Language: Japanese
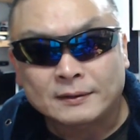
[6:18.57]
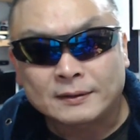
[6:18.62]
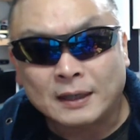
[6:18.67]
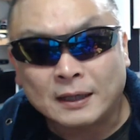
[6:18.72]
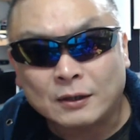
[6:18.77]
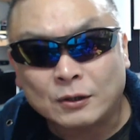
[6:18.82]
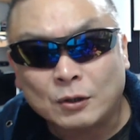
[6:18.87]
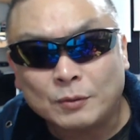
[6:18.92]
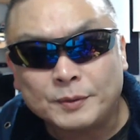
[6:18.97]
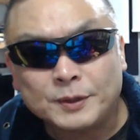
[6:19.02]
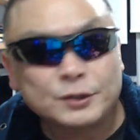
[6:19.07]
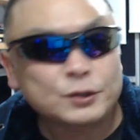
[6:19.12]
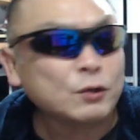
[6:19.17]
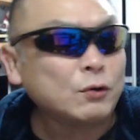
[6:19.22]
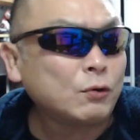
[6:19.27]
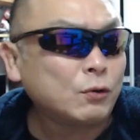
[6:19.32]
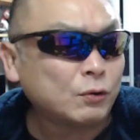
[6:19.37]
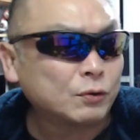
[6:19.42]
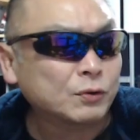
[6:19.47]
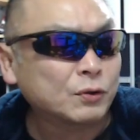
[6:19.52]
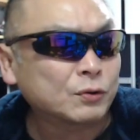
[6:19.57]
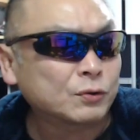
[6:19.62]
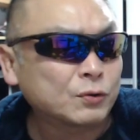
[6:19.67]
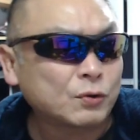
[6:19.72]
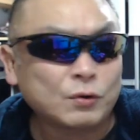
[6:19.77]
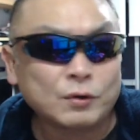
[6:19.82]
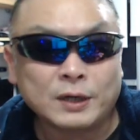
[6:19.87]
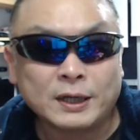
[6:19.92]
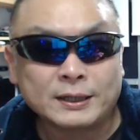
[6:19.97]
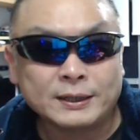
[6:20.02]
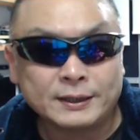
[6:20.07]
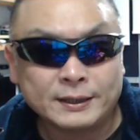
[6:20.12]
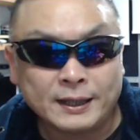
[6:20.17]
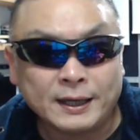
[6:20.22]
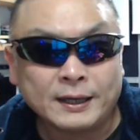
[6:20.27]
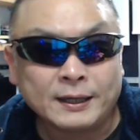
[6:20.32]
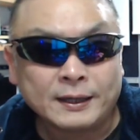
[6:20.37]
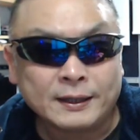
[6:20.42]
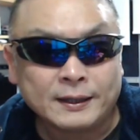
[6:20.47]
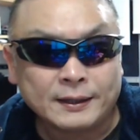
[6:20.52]
タレコミ情報の動画に
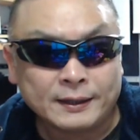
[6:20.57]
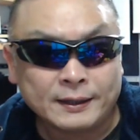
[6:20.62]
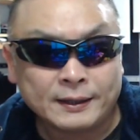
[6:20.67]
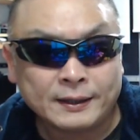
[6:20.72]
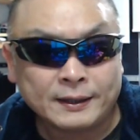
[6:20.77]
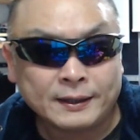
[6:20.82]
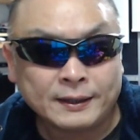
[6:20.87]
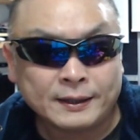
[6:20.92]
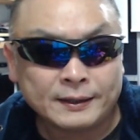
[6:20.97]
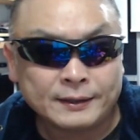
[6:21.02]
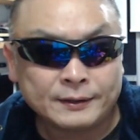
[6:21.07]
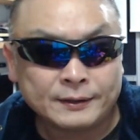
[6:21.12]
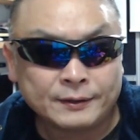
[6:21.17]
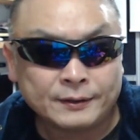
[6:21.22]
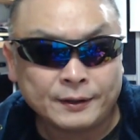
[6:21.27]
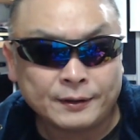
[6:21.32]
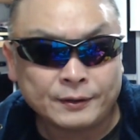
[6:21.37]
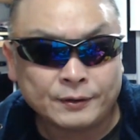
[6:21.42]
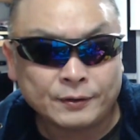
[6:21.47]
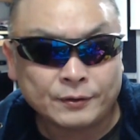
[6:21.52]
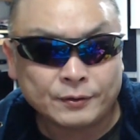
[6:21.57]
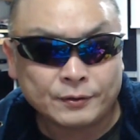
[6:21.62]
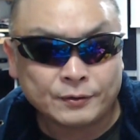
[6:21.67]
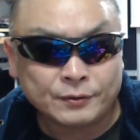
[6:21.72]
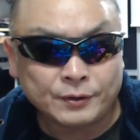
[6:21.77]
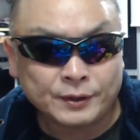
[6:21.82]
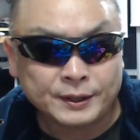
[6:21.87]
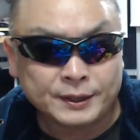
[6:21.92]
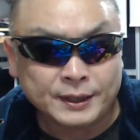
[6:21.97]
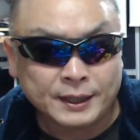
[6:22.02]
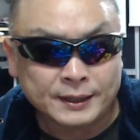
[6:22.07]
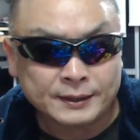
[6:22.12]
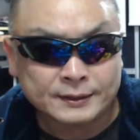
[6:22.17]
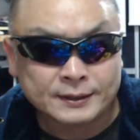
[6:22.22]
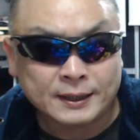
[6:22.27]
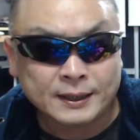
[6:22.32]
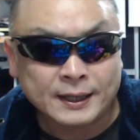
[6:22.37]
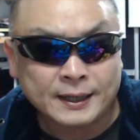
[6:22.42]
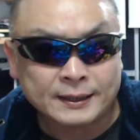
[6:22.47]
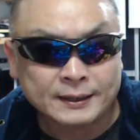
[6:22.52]
ね、えー、いろいろご意見い
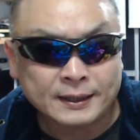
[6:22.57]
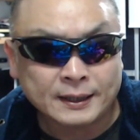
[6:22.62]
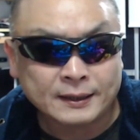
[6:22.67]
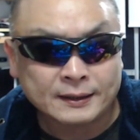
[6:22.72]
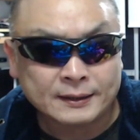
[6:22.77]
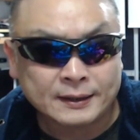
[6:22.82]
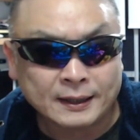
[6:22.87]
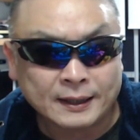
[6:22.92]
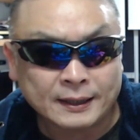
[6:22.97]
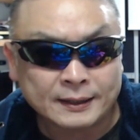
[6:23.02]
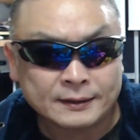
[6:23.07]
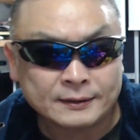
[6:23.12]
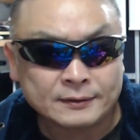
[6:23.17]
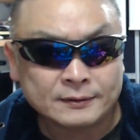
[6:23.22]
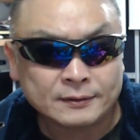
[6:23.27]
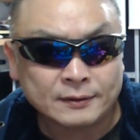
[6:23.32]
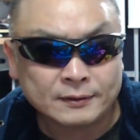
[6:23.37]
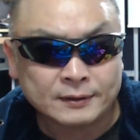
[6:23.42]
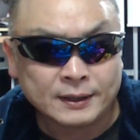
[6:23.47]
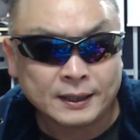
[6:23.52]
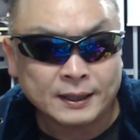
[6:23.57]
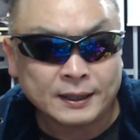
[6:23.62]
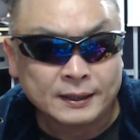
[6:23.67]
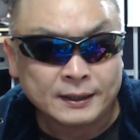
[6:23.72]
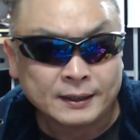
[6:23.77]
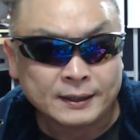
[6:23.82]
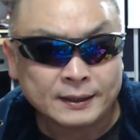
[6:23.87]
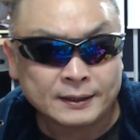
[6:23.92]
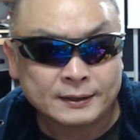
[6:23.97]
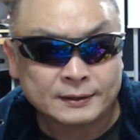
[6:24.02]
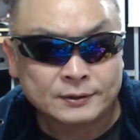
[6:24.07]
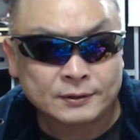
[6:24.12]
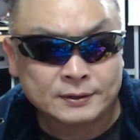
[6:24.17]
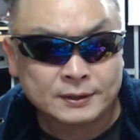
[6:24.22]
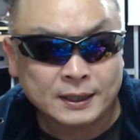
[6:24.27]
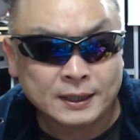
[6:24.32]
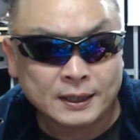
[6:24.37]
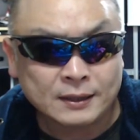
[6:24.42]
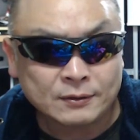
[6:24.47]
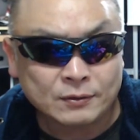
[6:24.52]
ただいた方がいるので、えそ
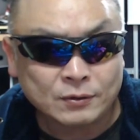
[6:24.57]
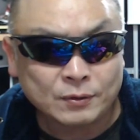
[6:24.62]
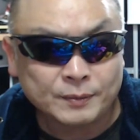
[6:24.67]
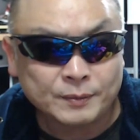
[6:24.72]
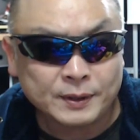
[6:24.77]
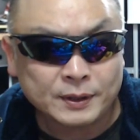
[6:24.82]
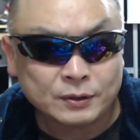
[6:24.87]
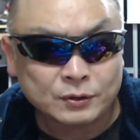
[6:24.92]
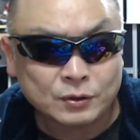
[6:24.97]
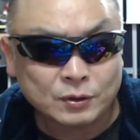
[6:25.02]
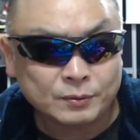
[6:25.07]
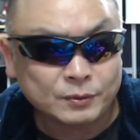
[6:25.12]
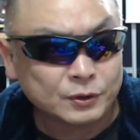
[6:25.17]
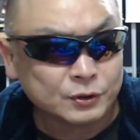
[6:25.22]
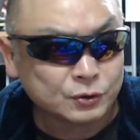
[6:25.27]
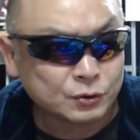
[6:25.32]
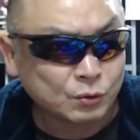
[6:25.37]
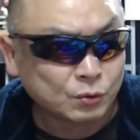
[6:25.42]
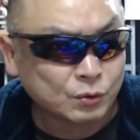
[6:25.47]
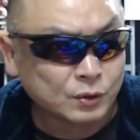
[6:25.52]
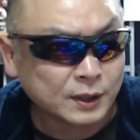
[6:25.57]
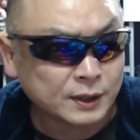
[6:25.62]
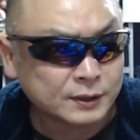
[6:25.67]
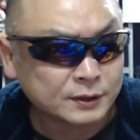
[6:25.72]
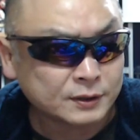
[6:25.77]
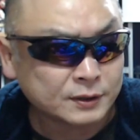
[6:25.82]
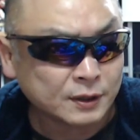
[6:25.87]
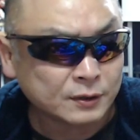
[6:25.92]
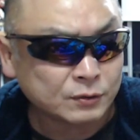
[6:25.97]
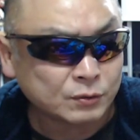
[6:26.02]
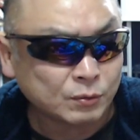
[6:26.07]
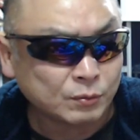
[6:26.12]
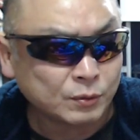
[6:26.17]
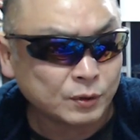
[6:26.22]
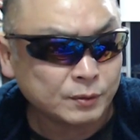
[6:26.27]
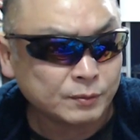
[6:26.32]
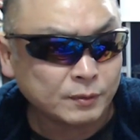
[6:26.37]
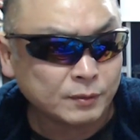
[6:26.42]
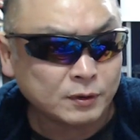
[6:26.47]
ちらのコメントも紹介したいと思い